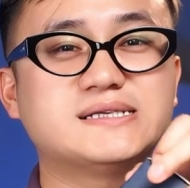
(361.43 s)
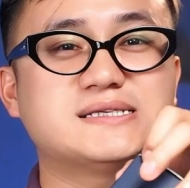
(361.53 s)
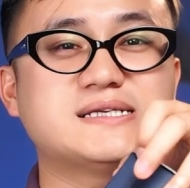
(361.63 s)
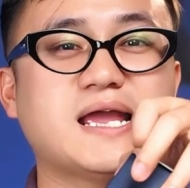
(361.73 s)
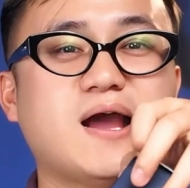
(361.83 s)
cái
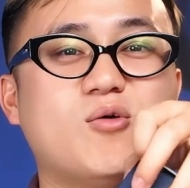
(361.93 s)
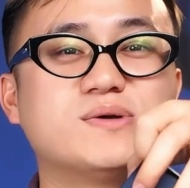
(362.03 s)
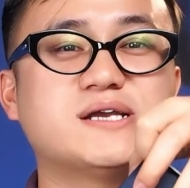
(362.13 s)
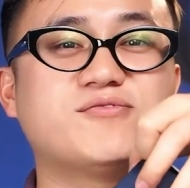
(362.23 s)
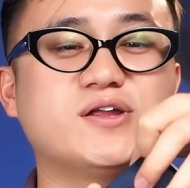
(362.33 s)
chai ong
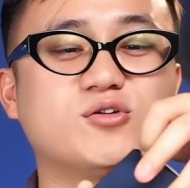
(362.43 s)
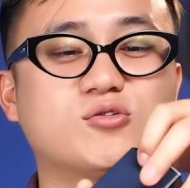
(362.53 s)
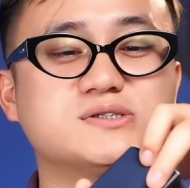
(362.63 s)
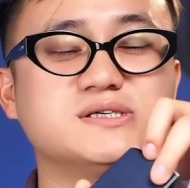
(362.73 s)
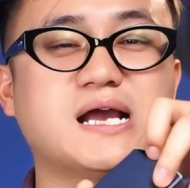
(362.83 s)
và chai fake nó
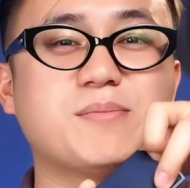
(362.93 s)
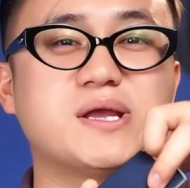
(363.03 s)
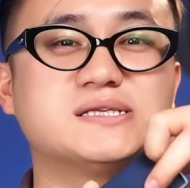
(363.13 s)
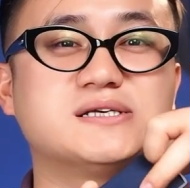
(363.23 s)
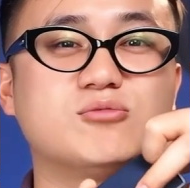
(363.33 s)
có sự khác
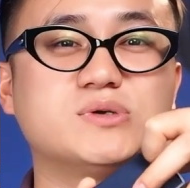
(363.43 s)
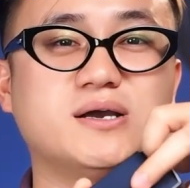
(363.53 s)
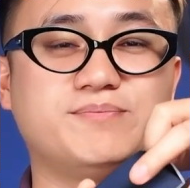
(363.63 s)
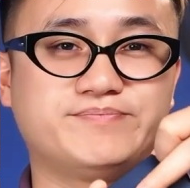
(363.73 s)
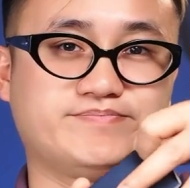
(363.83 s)
biệt gì không nhá.